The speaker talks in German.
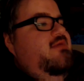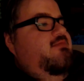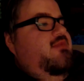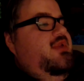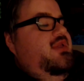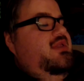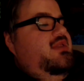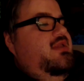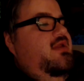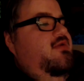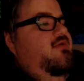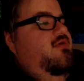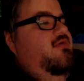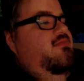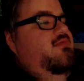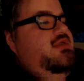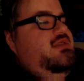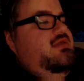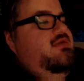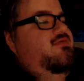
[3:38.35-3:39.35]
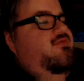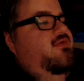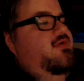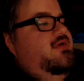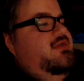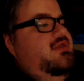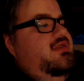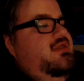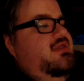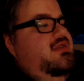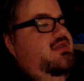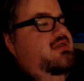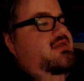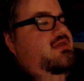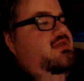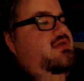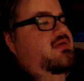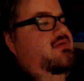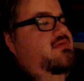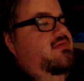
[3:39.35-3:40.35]
bin ich da noch ein bisschen
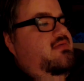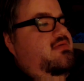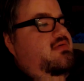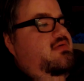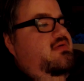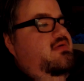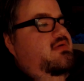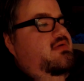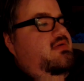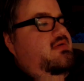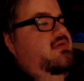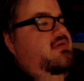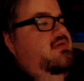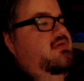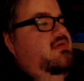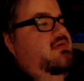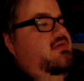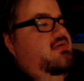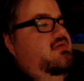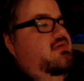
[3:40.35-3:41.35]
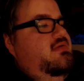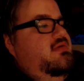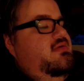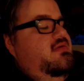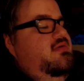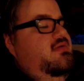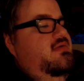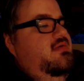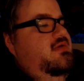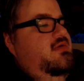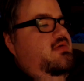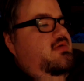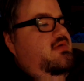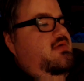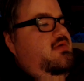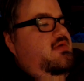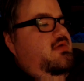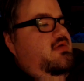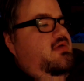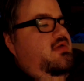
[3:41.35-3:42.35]
vorsichtig und äh,
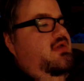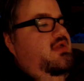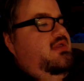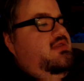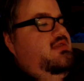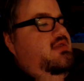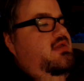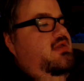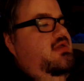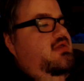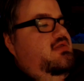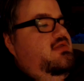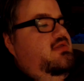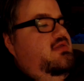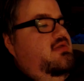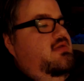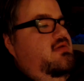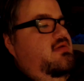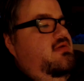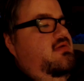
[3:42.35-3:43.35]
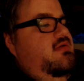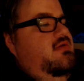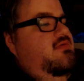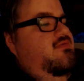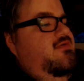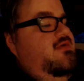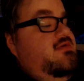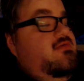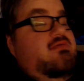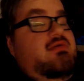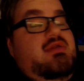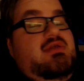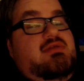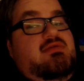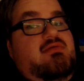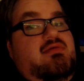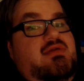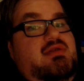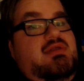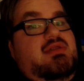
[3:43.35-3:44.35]
lasse das, versuche das
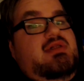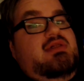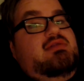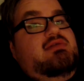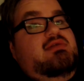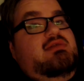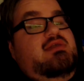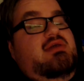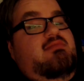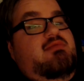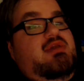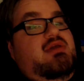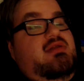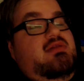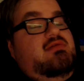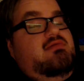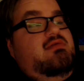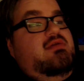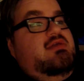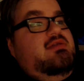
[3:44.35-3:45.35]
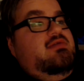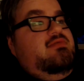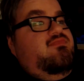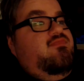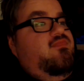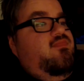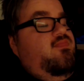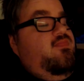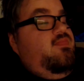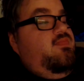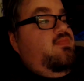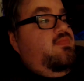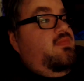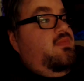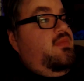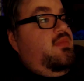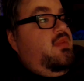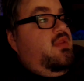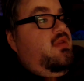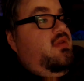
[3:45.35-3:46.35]
noch nicht allzu sehr mich ranzulassen.
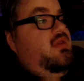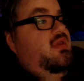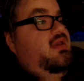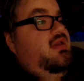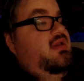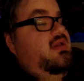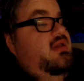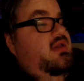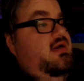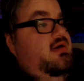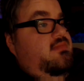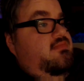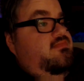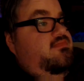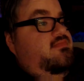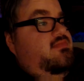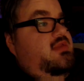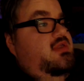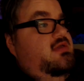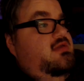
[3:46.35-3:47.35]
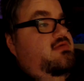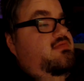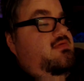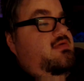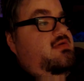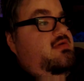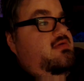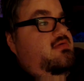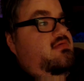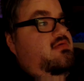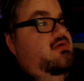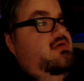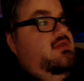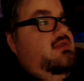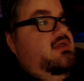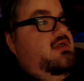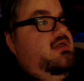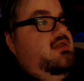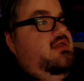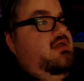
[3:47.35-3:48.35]
Ja. Das wollte ich noch
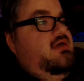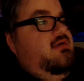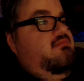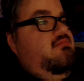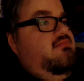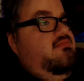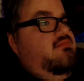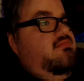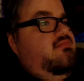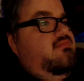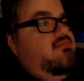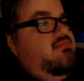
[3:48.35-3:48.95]
gesagt haben.